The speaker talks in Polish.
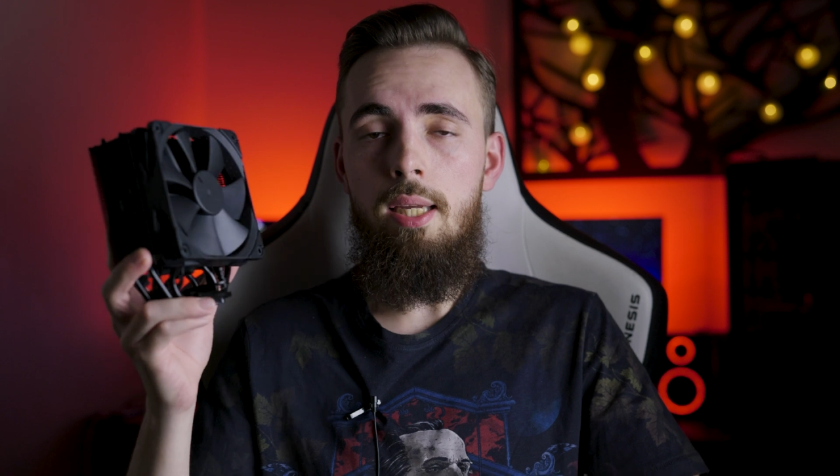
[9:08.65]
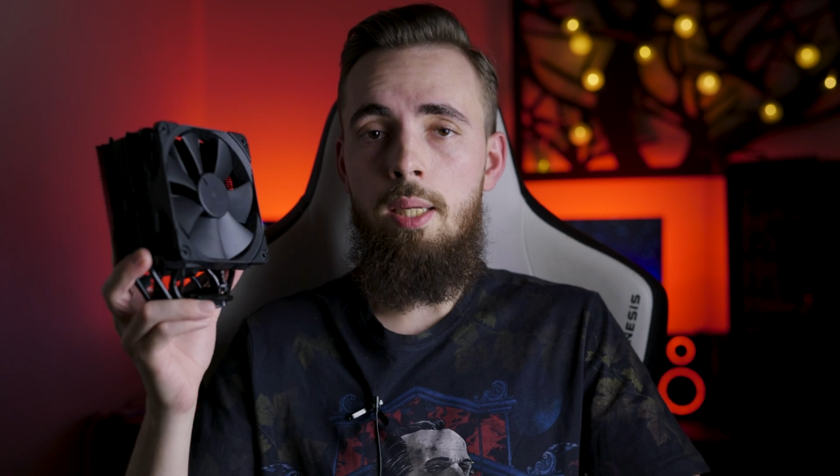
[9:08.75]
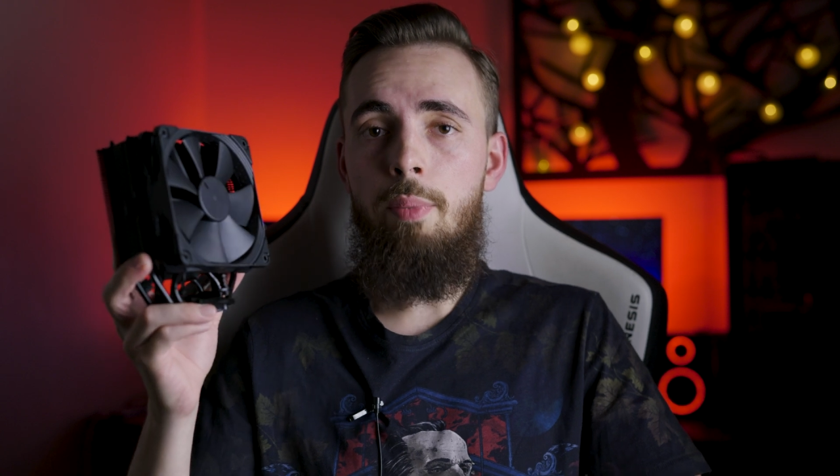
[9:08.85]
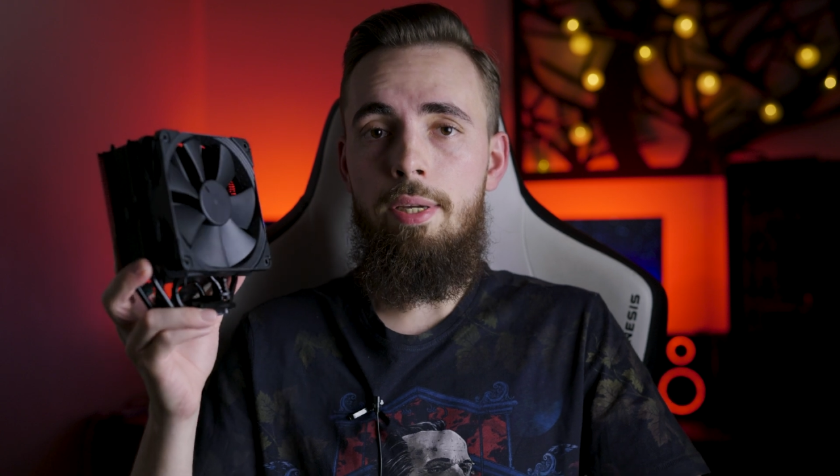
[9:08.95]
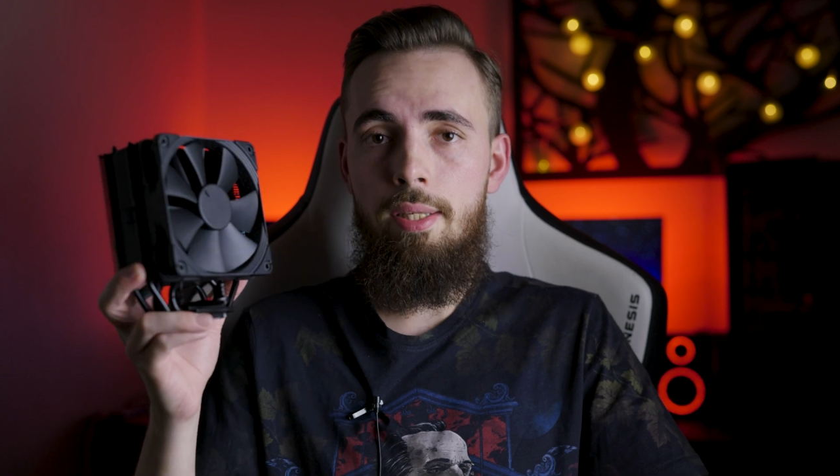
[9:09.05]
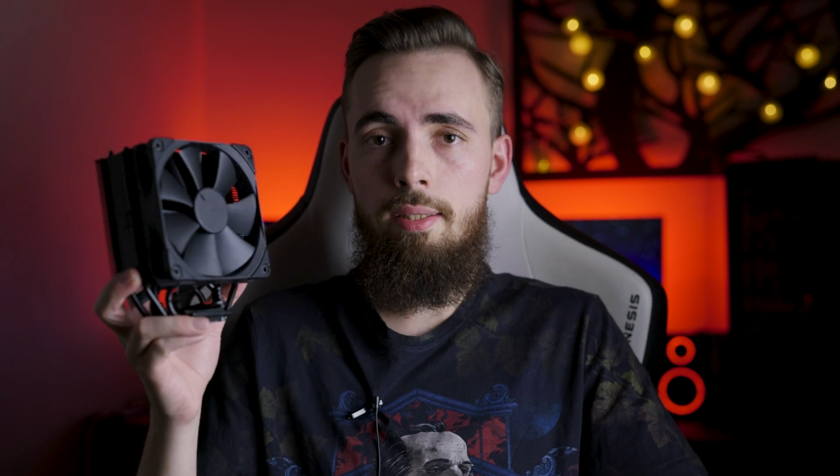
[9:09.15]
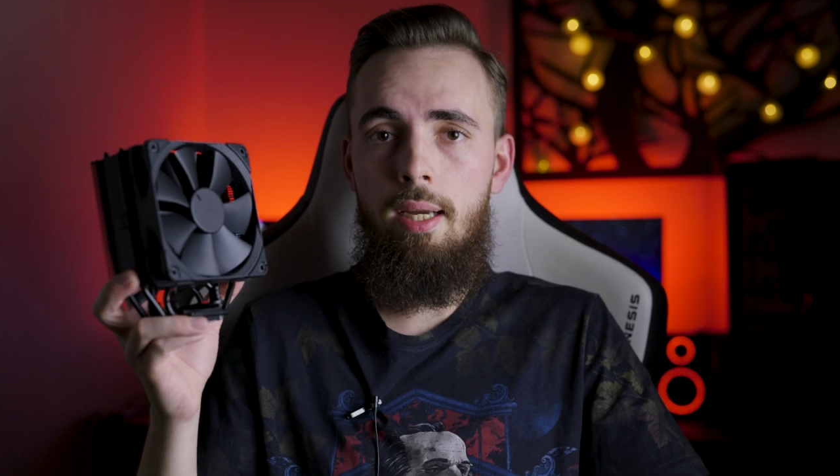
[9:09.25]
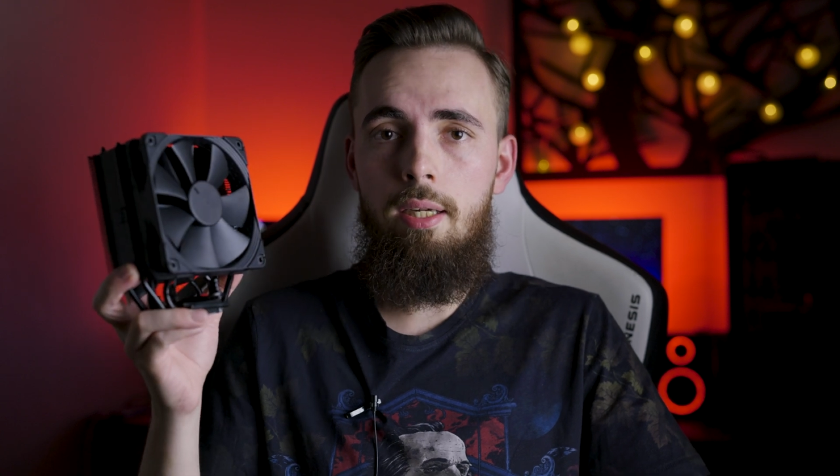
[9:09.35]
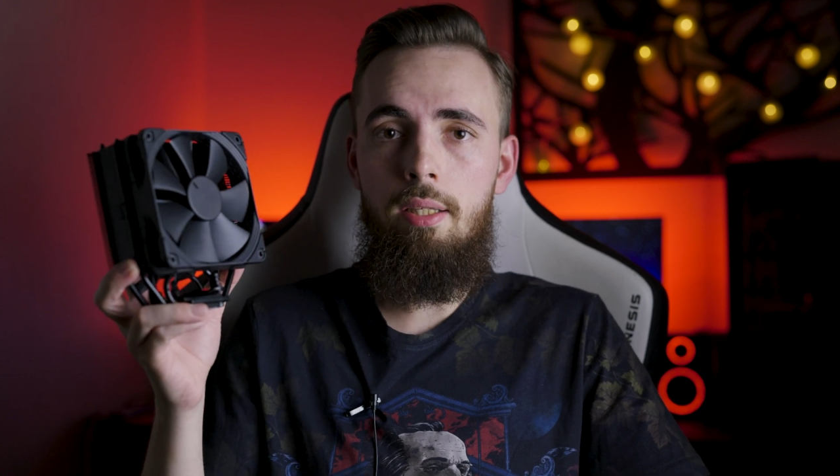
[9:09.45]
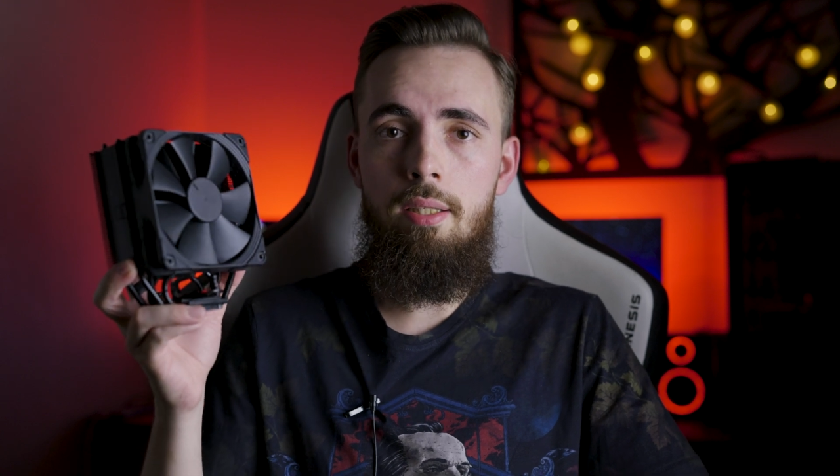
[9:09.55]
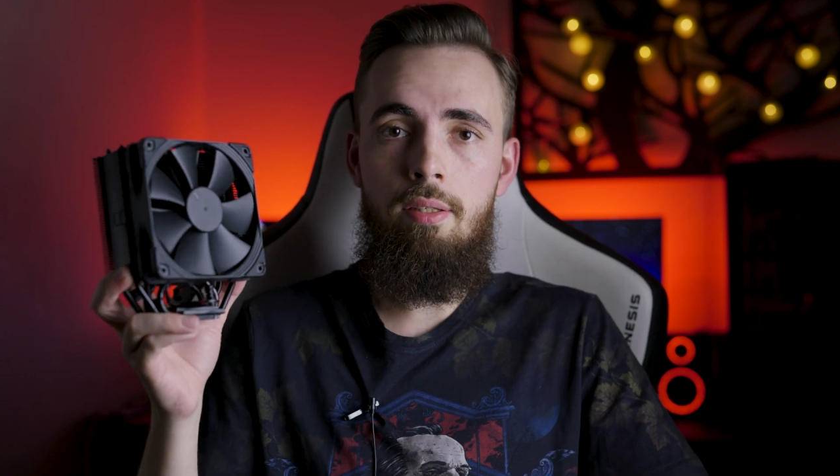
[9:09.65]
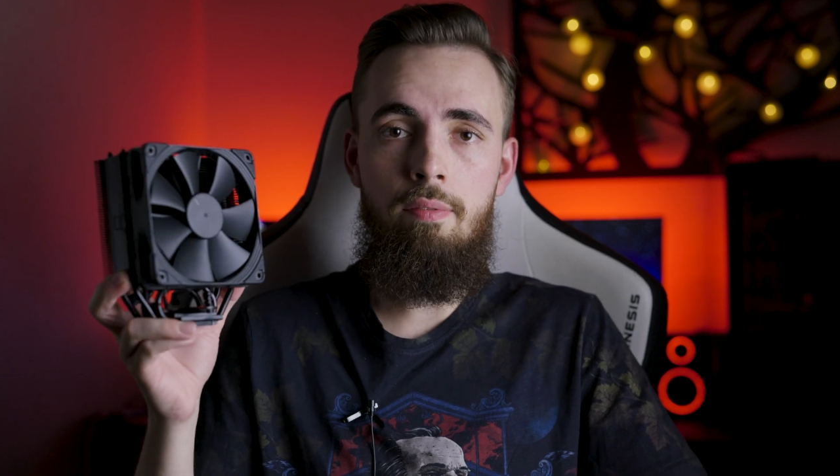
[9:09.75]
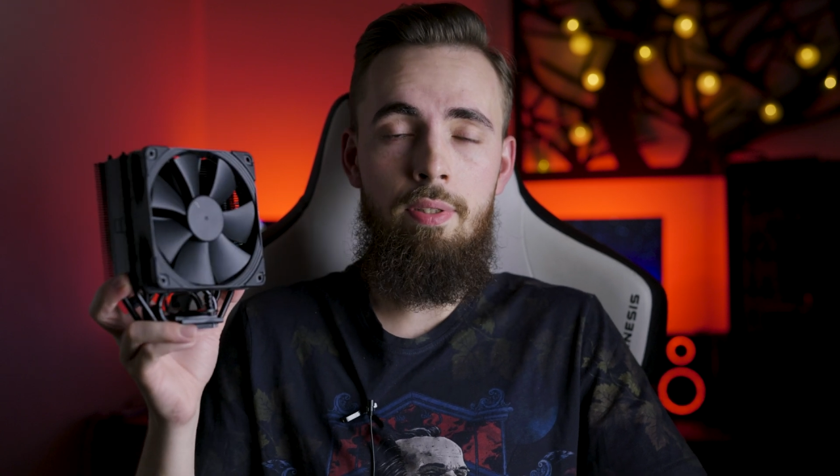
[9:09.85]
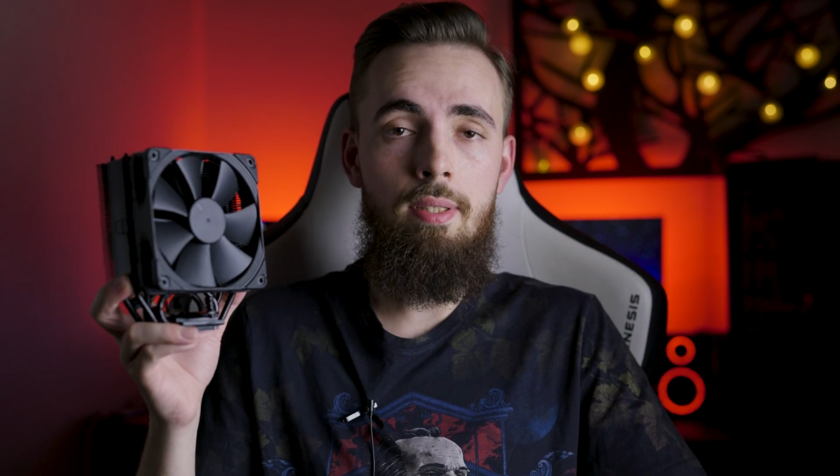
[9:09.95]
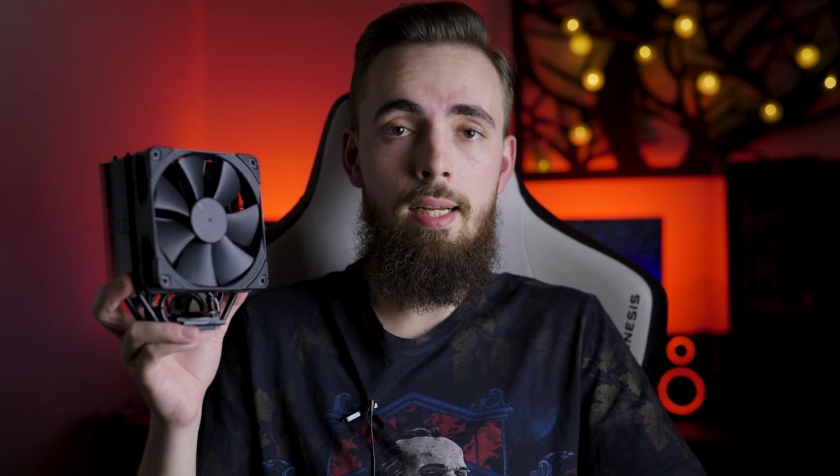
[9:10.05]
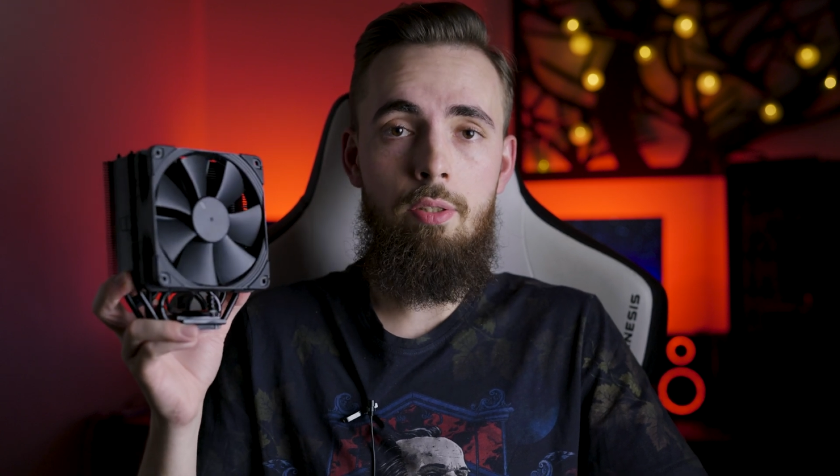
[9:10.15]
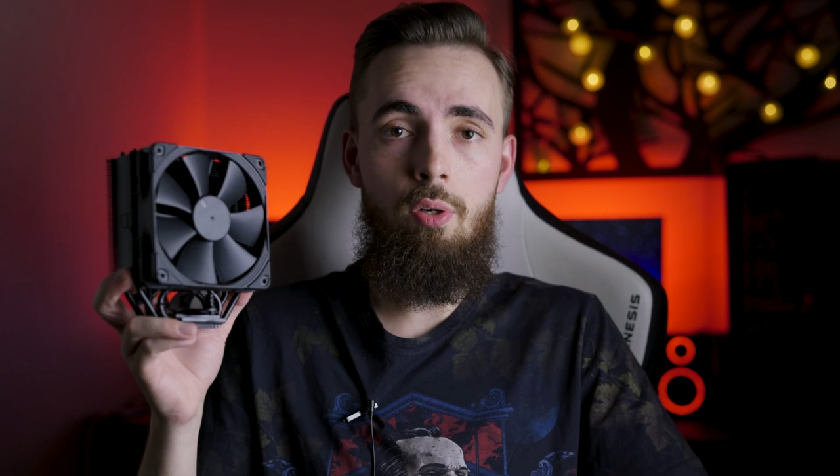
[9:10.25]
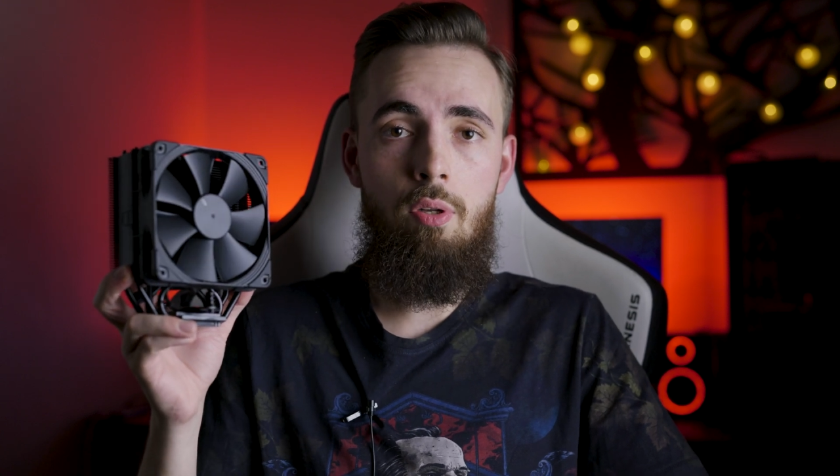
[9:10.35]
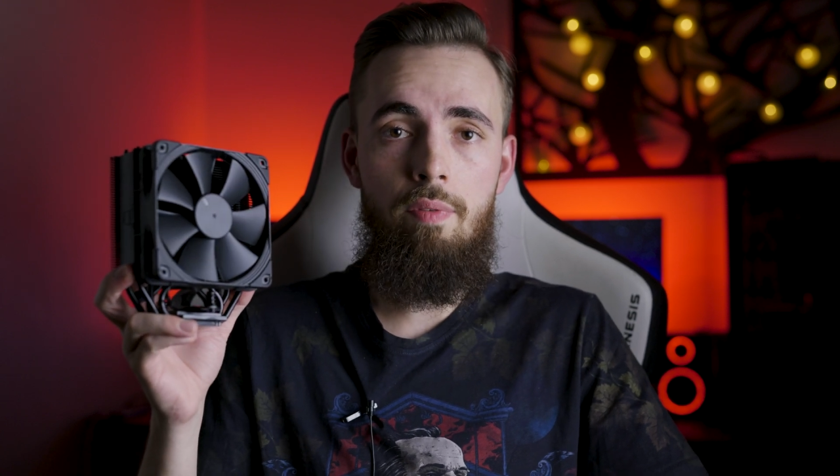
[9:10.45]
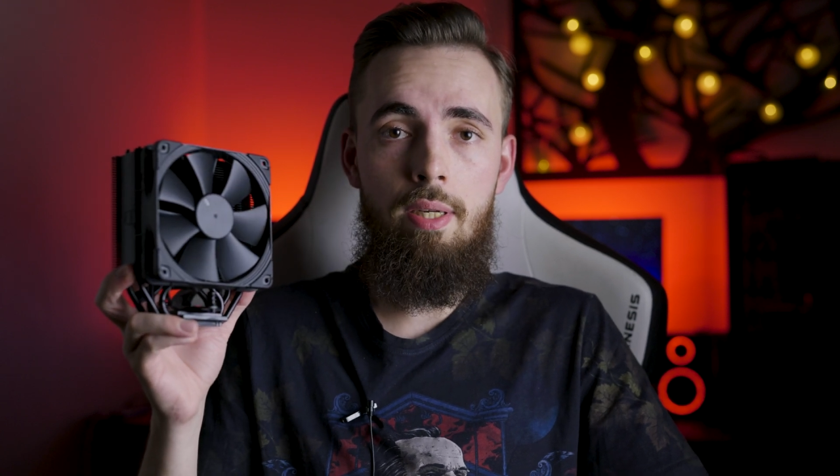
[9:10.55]
i ma jednak e,
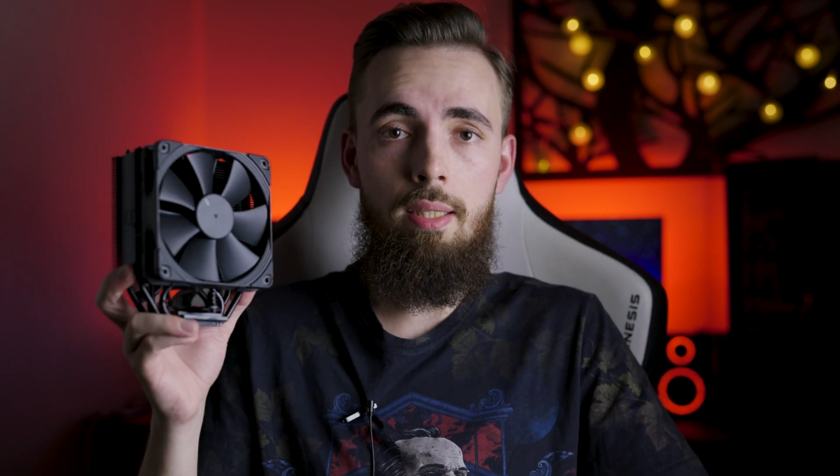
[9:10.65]
wentylator nowej